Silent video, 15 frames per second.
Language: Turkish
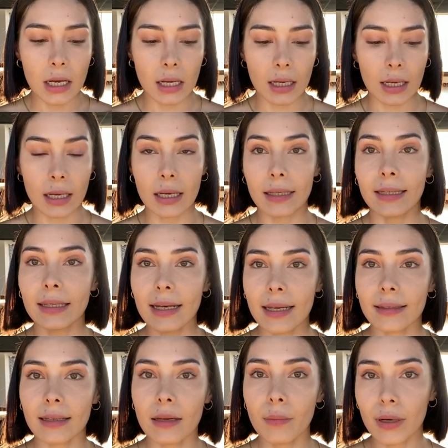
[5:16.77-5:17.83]
Ee,
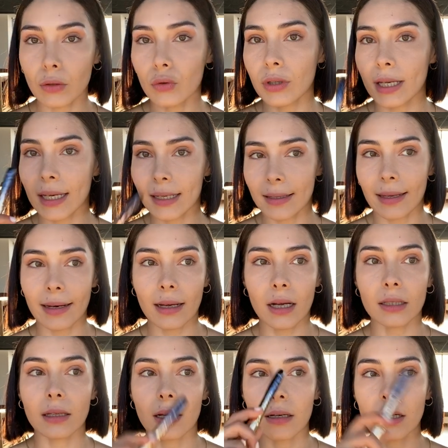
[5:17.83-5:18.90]
yine de ben oraya gidene
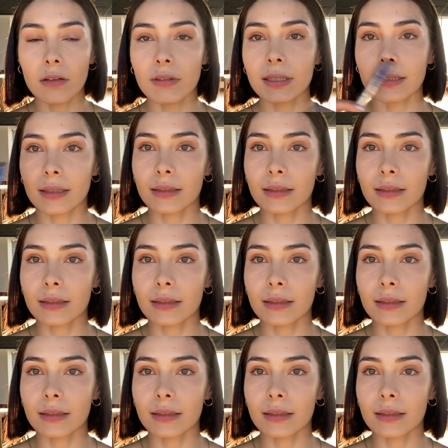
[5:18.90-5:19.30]
kadar havadır,